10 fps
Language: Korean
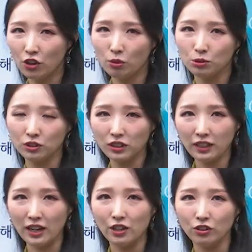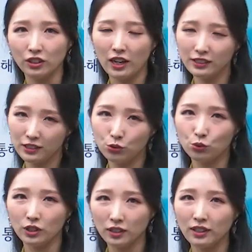여러분들 단련을 하실 수
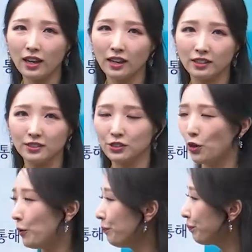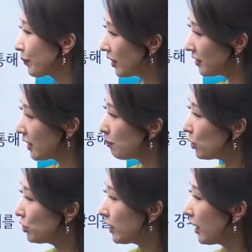있다라는 점. 세
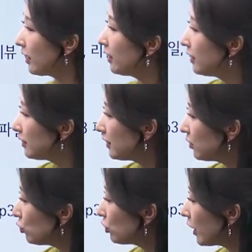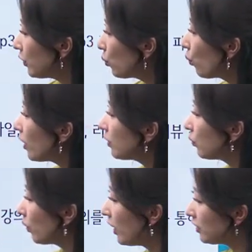번째, 친숙한 동화를
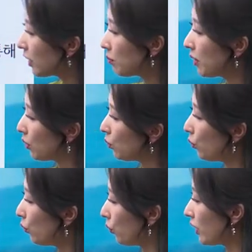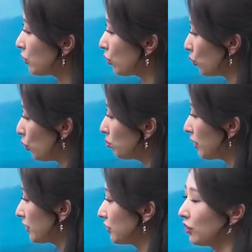통해 재미있고 효과적으로
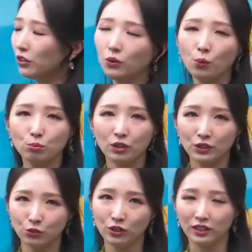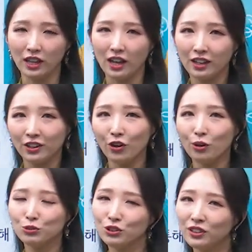프랑스어를 공부할 수 있다.
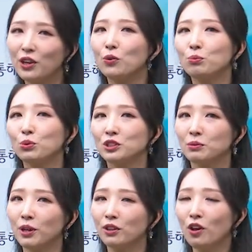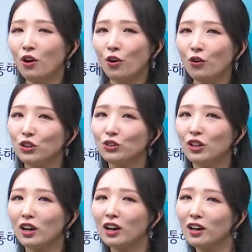여러분들 내용 보시면 어 이거
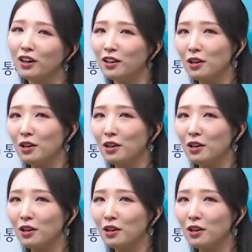내가